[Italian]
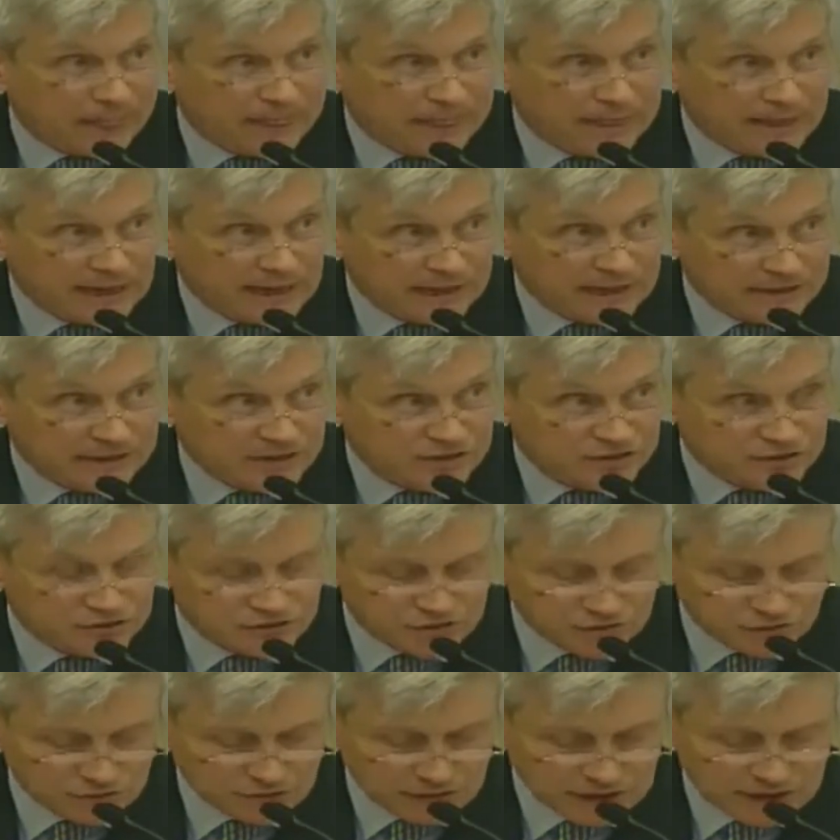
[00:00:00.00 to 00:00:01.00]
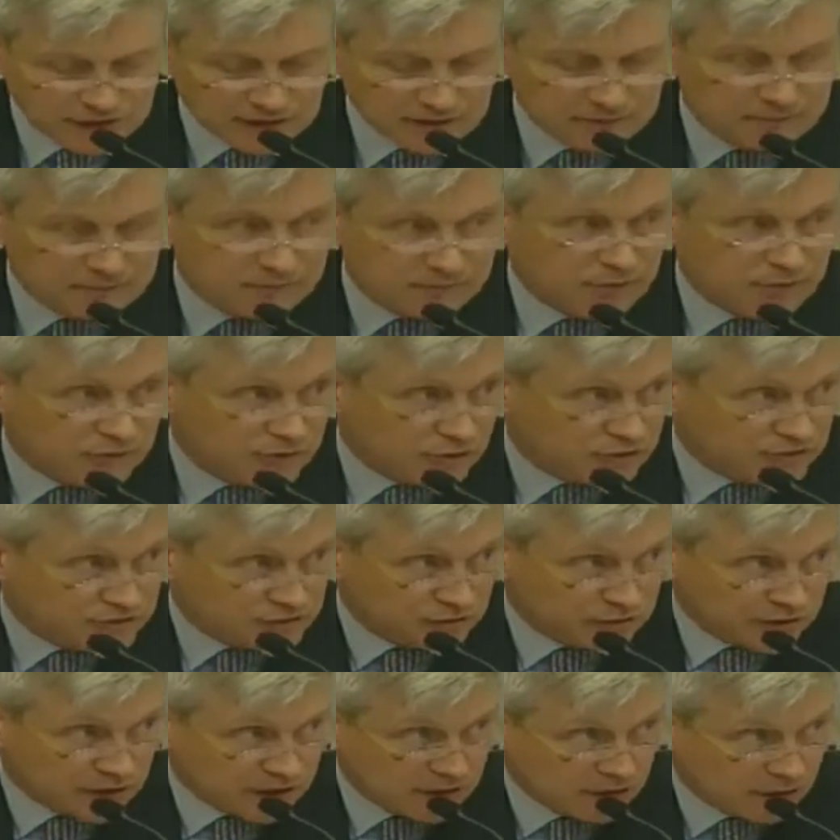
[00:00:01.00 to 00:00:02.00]
delle decisioni
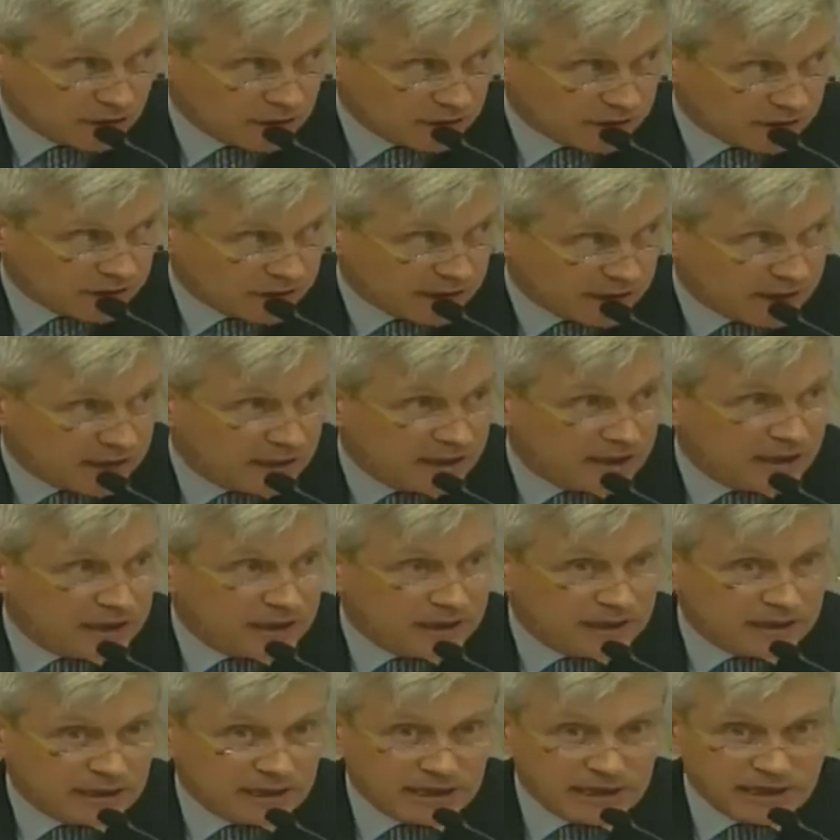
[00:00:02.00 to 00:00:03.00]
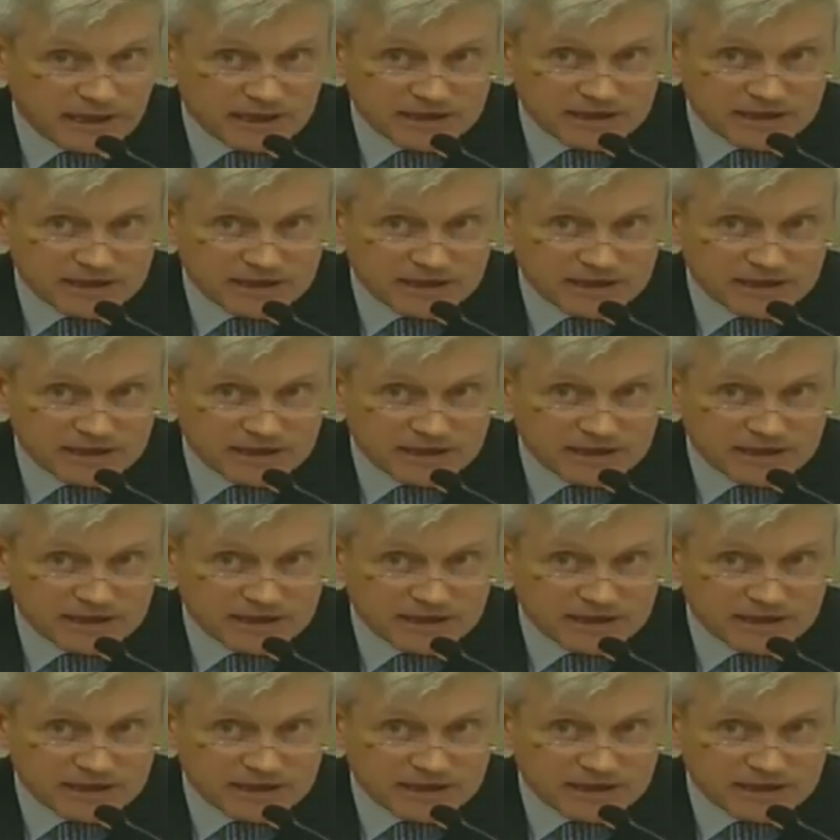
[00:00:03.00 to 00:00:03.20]
piuttosto che non nel